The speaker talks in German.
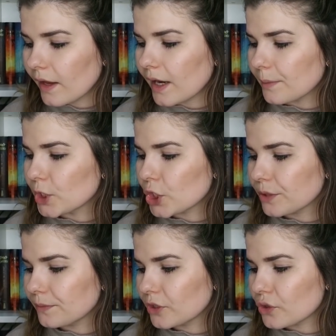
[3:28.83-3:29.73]
einer
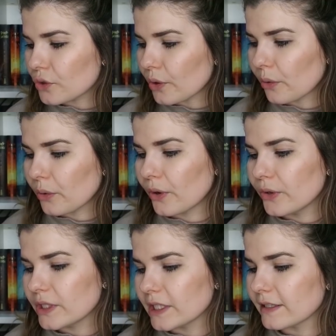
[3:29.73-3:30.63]
bestimmten Störung
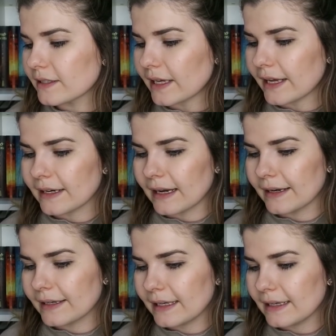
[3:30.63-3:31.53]
könnte das sehr
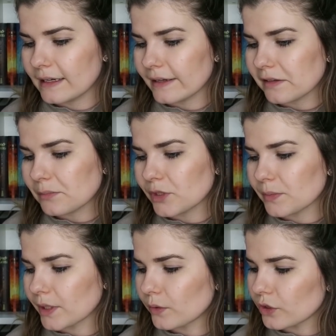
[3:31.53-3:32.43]
nahe gehen. Lasst
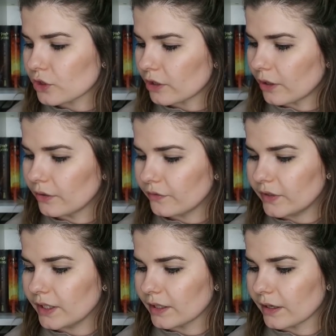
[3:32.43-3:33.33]
mich mal kurz schauen,
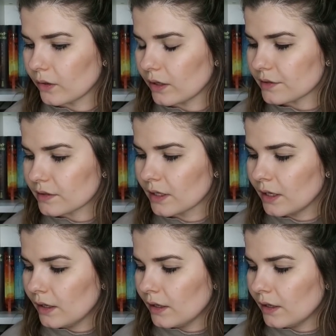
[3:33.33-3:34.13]
wie genau das ist